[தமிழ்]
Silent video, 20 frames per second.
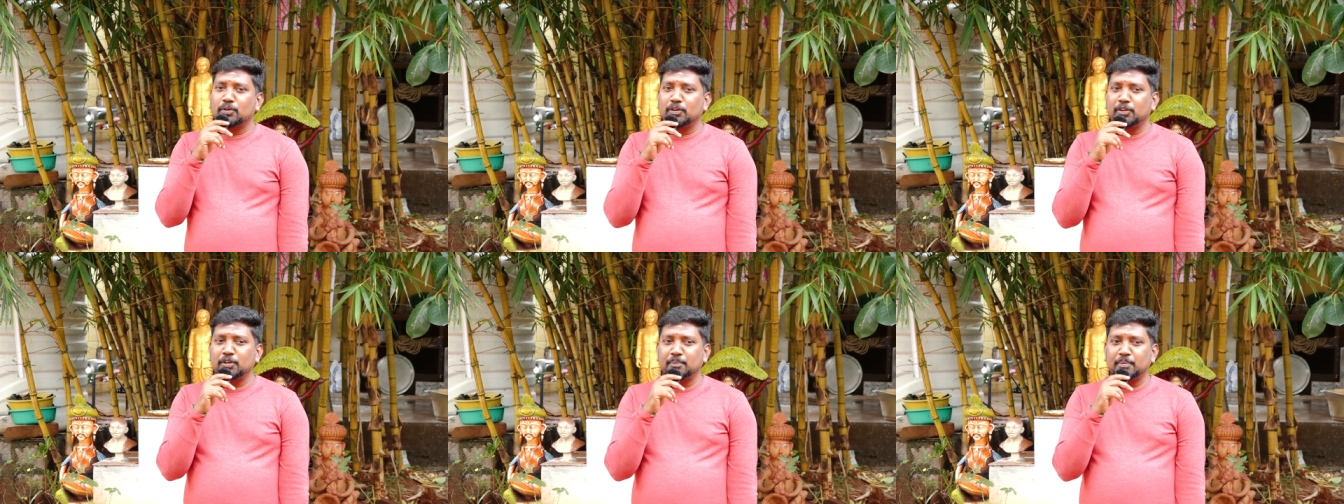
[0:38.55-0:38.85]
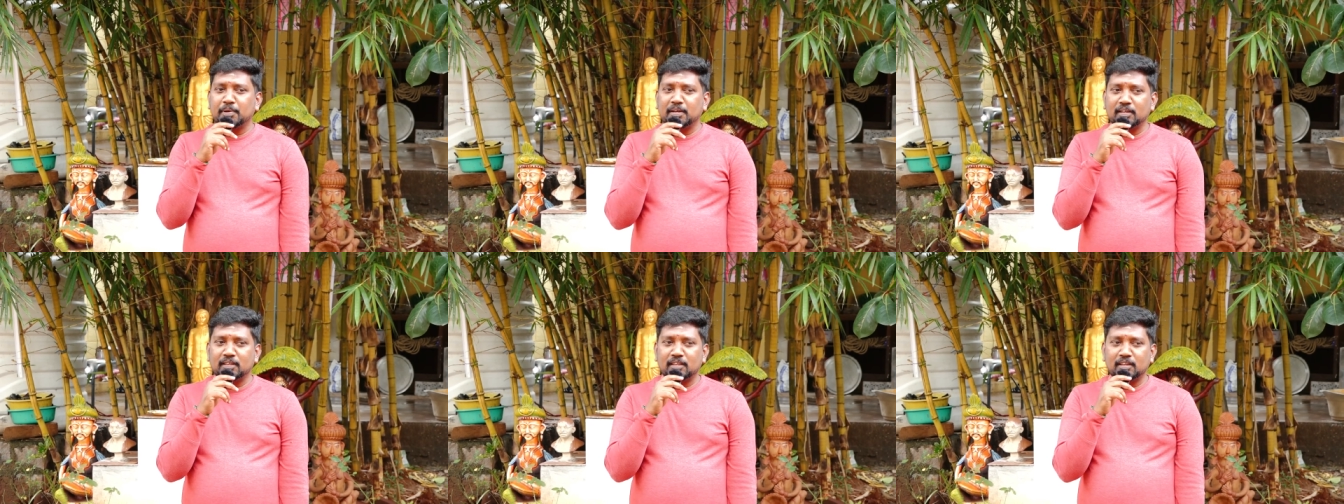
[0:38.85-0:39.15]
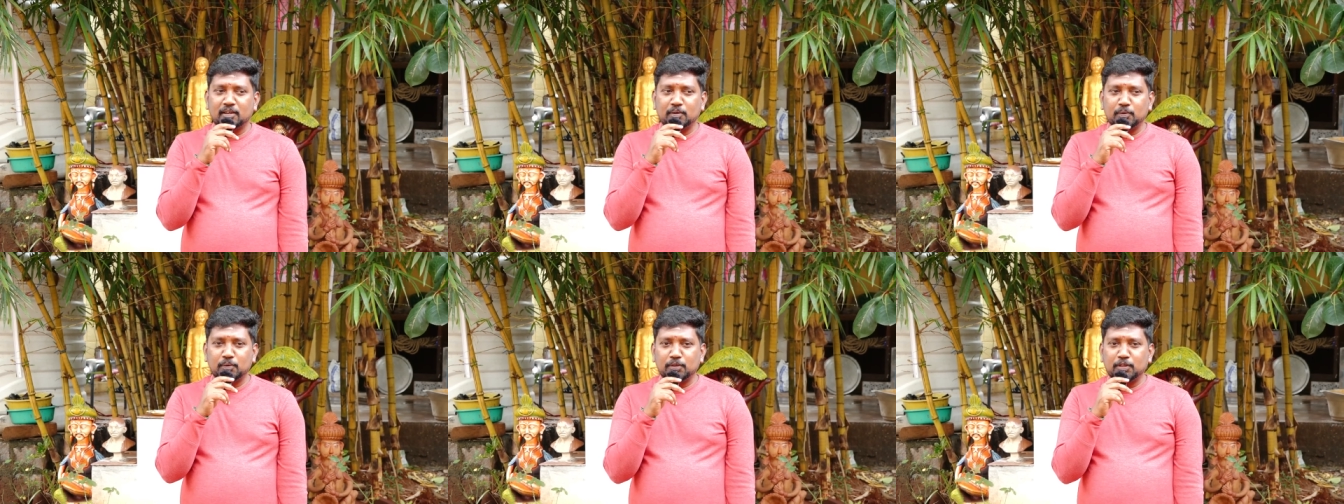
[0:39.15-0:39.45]
துறையூர்
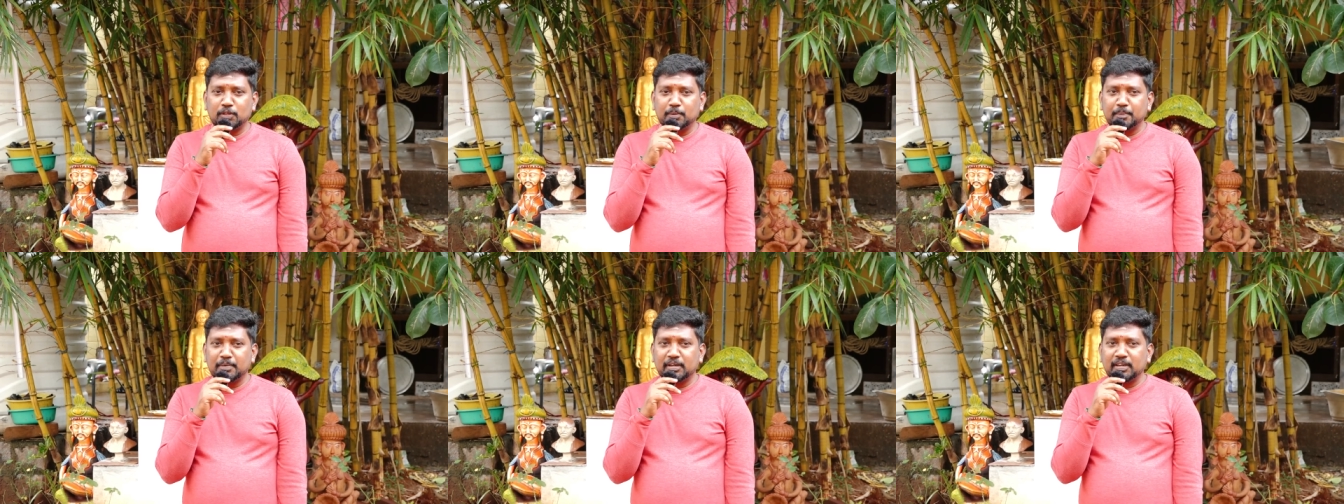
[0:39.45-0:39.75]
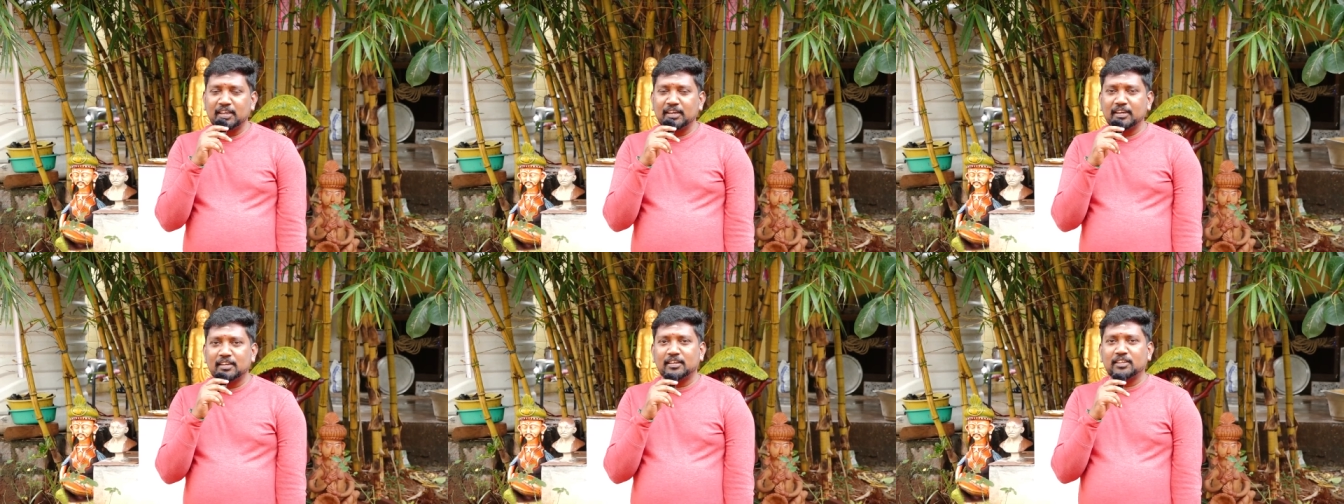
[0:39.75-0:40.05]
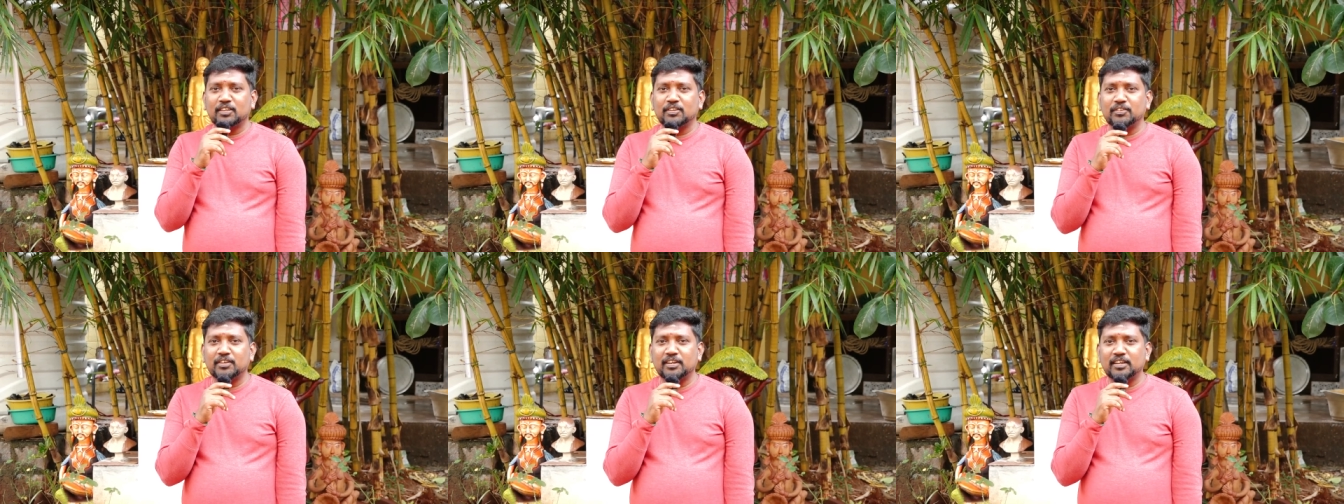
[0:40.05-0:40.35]
பக்கத்தில்
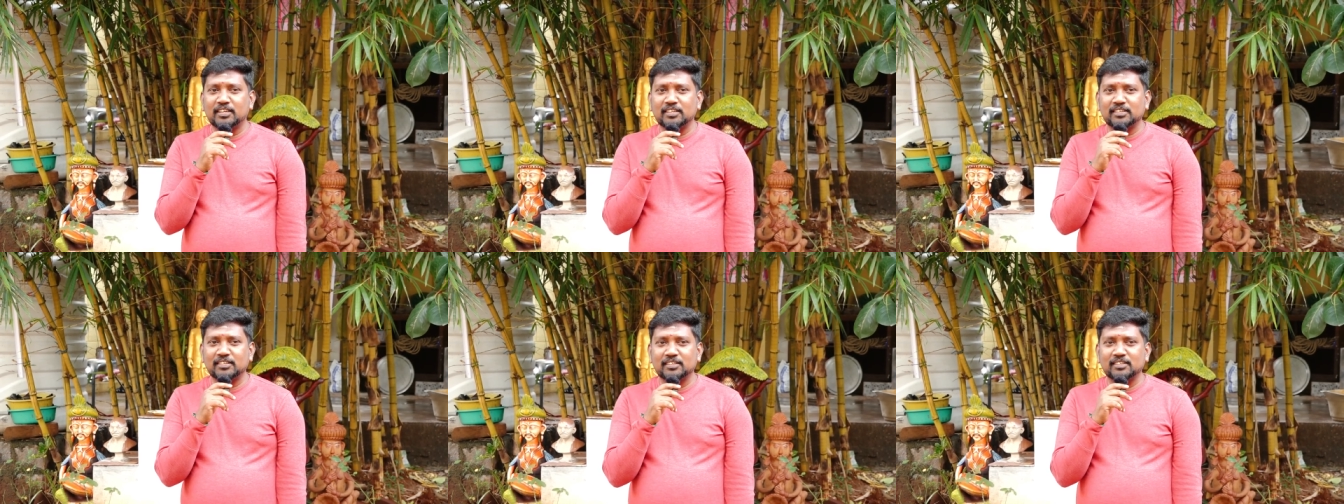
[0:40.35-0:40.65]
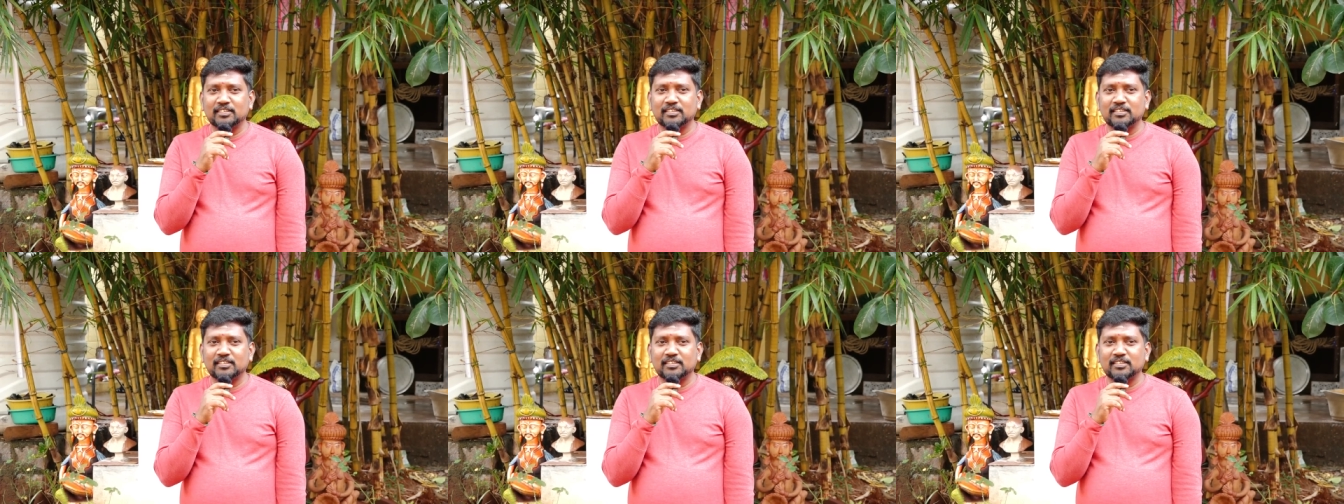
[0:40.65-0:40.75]
கொத்தம்பட்டியிலேருந்து வரேன்